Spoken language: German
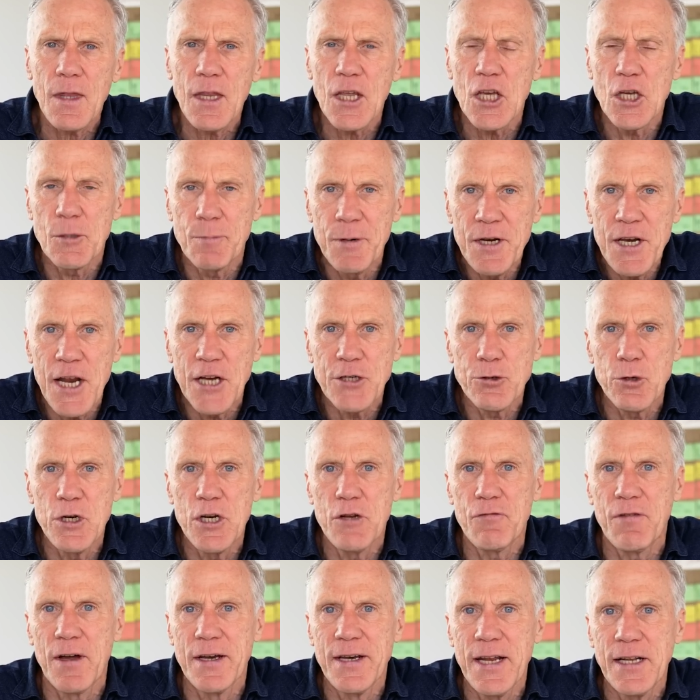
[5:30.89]
Ich bin
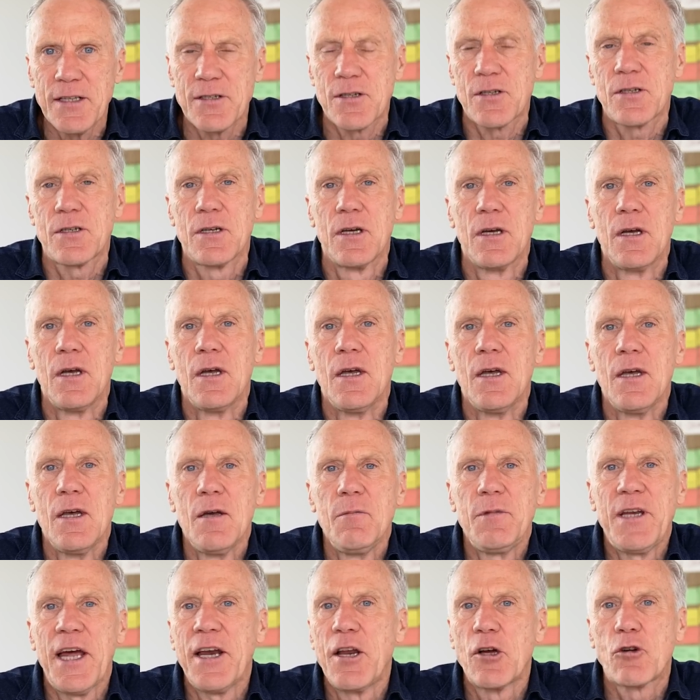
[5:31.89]
natürlich vernetzt
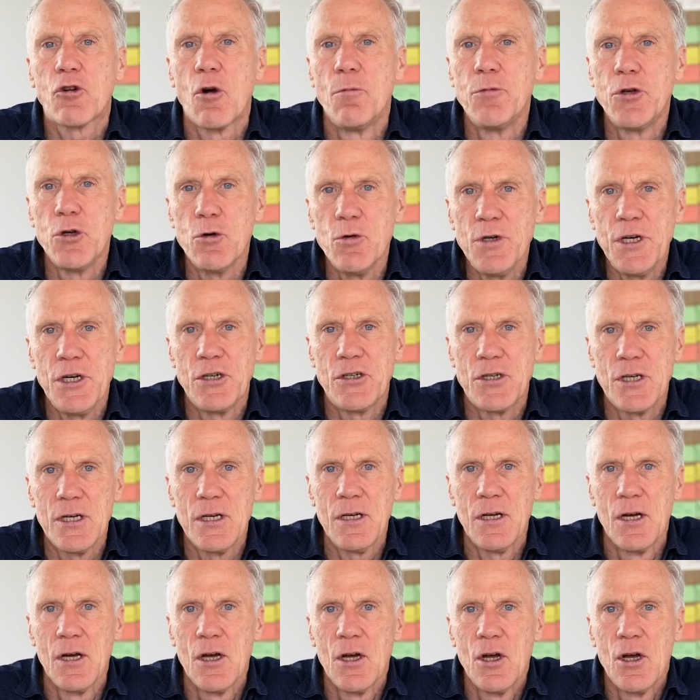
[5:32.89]
mit einer
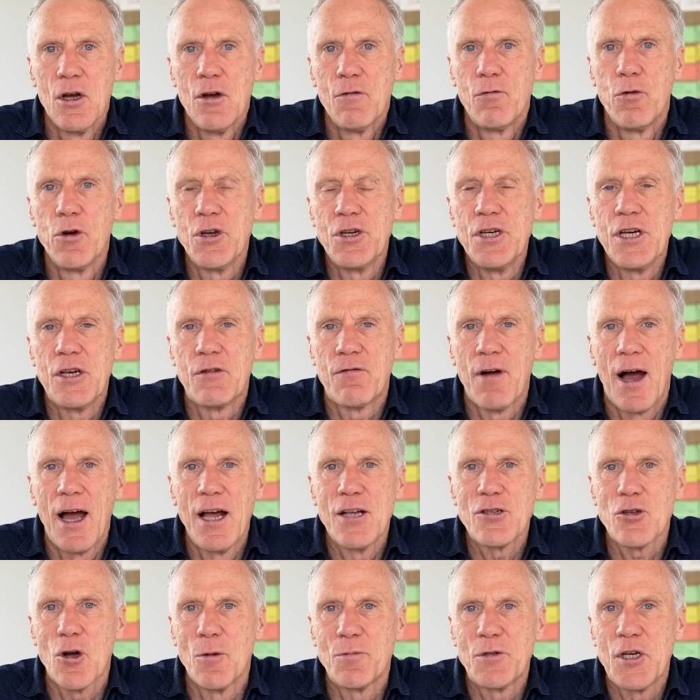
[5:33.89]
Community, wo ich nicht
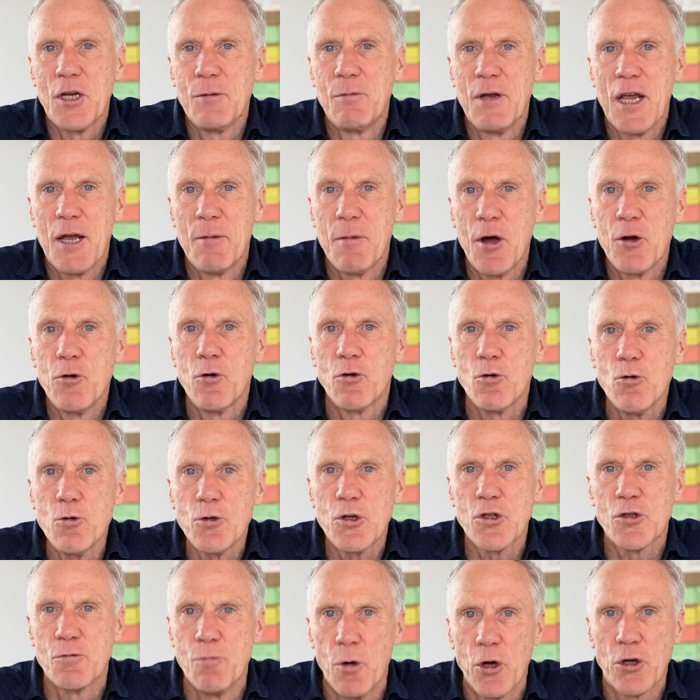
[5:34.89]
weiß, ob die mir immer nur
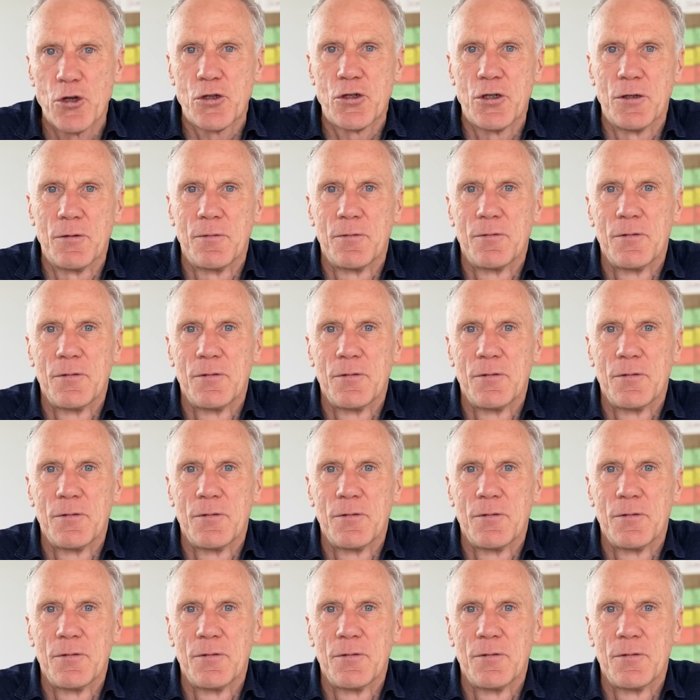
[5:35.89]
Gutes möchte.